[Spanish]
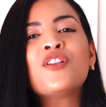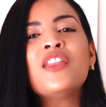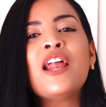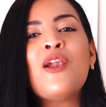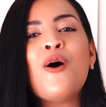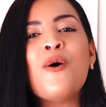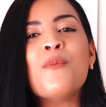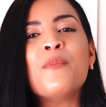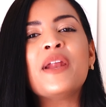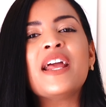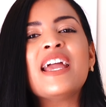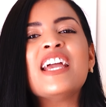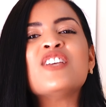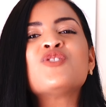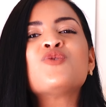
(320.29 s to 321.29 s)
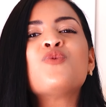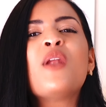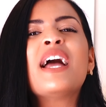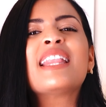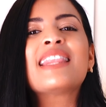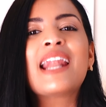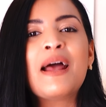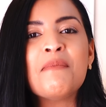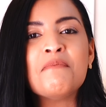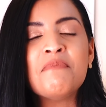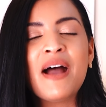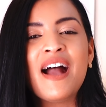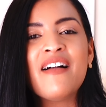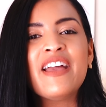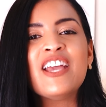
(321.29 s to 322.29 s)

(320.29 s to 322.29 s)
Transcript: del hombre es una trampa,